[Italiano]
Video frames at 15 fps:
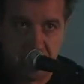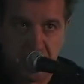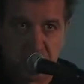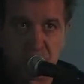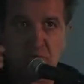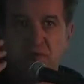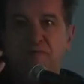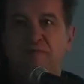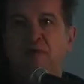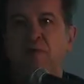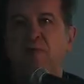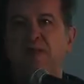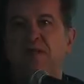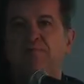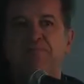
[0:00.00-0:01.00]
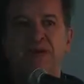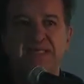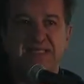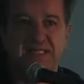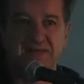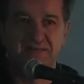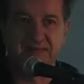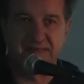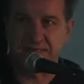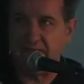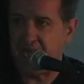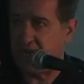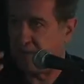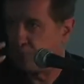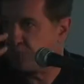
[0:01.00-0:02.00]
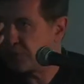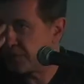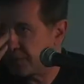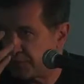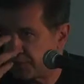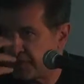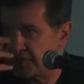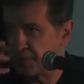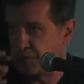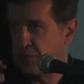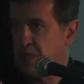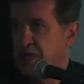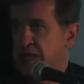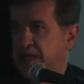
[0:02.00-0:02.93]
sono forme di passività in un certo senso,